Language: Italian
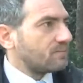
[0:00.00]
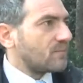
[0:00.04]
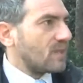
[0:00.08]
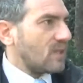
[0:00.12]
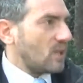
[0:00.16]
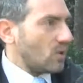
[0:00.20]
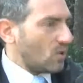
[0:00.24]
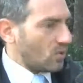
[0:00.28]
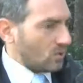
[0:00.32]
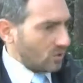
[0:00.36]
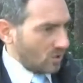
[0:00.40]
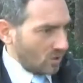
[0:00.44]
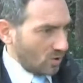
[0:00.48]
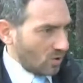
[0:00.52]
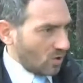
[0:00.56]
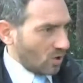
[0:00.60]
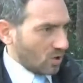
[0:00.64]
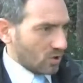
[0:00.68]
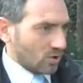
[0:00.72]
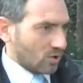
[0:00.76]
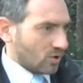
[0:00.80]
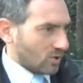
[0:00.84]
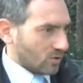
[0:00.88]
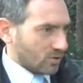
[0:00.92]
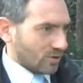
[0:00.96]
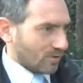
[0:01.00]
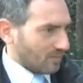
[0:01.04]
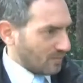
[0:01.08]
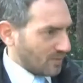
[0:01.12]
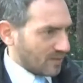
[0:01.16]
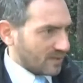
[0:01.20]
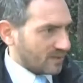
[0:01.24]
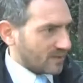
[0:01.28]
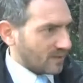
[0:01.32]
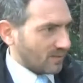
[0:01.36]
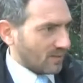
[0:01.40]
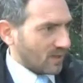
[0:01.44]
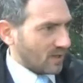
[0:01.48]
io ricordo
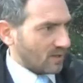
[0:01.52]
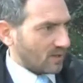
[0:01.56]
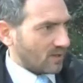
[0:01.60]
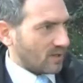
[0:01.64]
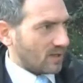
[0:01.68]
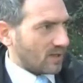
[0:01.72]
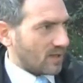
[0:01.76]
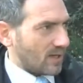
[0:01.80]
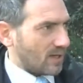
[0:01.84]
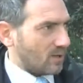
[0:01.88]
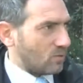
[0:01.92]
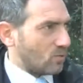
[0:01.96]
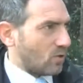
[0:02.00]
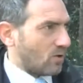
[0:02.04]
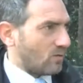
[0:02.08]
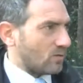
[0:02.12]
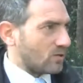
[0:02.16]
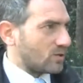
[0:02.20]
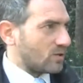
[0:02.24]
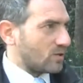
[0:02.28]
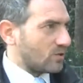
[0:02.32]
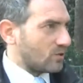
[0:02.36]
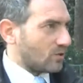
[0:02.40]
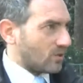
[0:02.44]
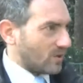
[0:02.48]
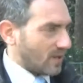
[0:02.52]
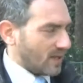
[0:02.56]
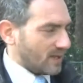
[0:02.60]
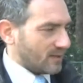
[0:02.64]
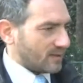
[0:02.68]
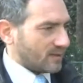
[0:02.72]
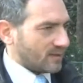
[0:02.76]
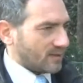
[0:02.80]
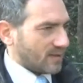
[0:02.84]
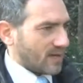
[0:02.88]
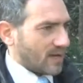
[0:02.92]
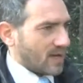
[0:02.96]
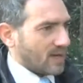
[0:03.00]
sommessamente che il nuovo
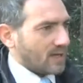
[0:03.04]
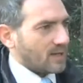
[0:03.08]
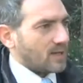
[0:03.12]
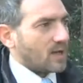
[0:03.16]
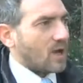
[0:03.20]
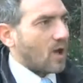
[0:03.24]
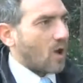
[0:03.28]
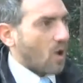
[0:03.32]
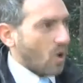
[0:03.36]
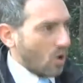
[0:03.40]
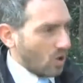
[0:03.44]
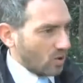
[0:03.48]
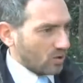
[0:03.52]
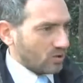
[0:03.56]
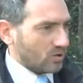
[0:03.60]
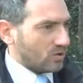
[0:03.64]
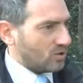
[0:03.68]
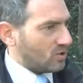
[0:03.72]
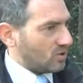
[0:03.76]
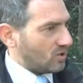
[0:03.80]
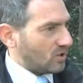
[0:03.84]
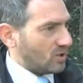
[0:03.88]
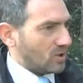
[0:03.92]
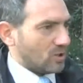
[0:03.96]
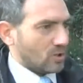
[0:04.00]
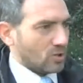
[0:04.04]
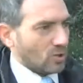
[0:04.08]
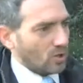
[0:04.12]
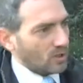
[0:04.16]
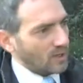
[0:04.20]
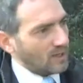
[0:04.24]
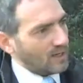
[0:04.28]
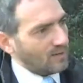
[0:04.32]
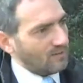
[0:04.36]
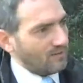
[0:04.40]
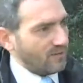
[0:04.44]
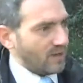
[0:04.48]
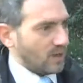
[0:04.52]
centrodestra oggi non
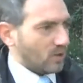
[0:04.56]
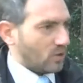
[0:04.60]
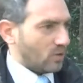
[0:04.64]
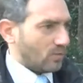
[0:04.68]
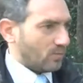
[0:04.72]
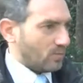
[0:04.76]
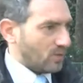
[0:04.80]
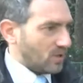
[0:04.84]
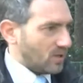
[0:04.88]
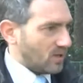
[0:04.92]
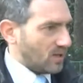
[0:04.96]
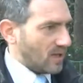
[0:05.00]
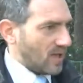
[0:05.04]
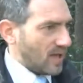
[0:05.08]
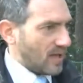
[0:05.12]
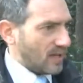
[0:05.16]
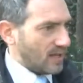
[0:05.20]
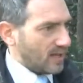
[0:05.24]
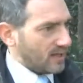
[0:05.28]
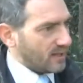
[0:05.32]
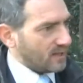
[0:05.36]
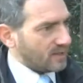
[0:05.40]
è il vecchio PDL,